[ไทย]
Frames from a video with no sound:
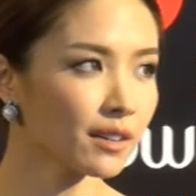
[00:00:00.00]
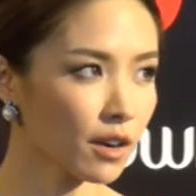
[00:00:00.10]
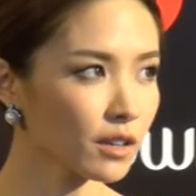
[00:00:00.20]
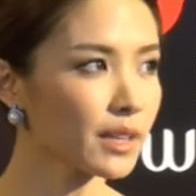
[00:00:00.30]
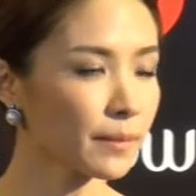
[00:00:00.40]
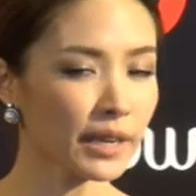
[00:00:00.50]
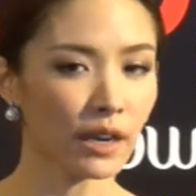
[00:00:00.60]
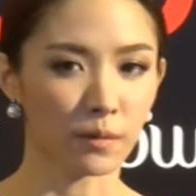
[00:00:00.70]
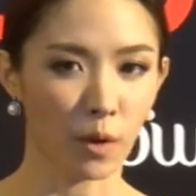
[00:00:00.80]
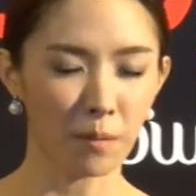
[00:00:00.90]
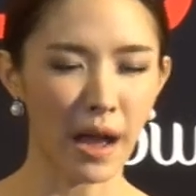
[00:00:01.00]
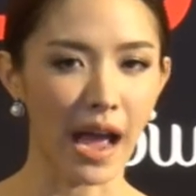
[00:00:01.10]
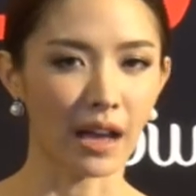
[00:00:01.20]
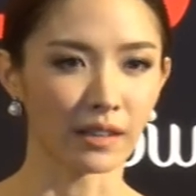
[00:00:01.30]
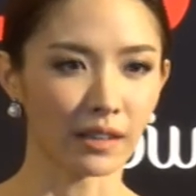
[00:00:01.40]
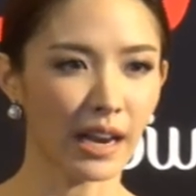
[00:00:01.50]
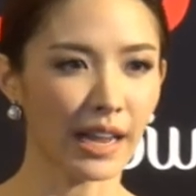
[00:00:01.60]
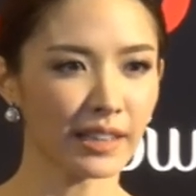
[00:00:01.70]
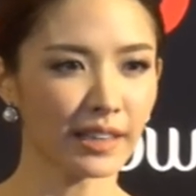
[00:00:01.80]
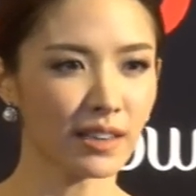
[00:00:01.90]
ก็ก็จะมีแบบน้องหมาหรืออะ
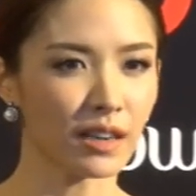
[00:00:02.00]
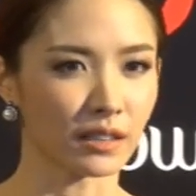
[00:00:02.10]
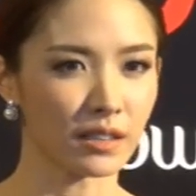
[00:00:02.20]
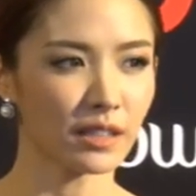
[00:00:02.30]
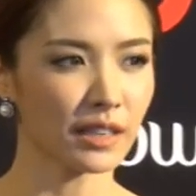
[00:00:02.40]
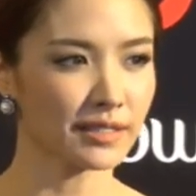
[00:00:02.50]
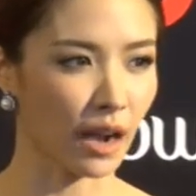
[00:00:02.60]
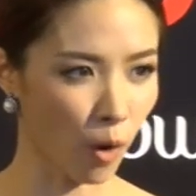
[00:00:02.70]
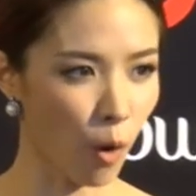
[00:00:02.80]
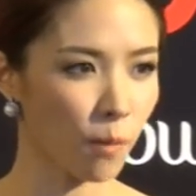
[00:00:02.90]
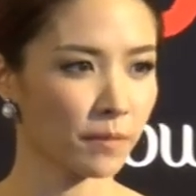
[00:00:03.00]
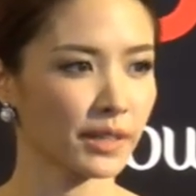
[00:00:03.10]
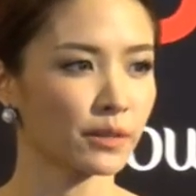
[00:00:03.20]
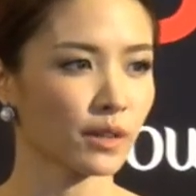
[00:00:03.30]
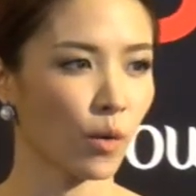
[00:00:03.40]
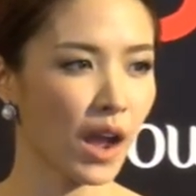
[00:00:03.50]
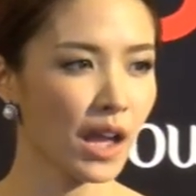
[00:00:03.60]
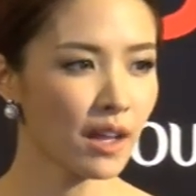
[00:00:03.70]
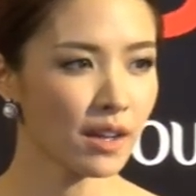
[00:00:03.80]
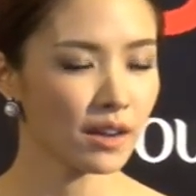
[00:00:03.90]
ไรที่เกิดขึ้นในสังคมที่รู้สึกว่า
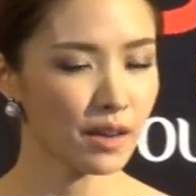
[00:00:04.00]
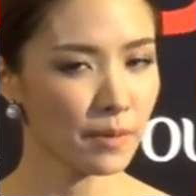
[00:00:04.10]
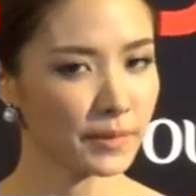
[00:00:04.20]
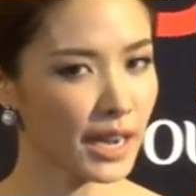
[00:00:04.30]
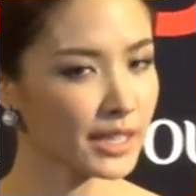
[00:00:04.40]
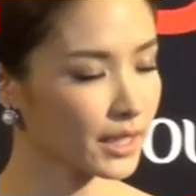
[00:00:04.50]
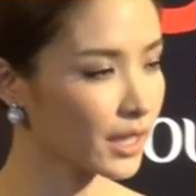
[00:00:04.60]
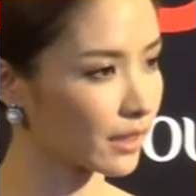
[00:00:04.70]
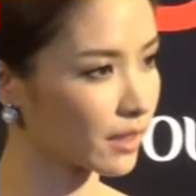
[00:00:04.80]
เฮ้ยมันไม่น่าจะเกิ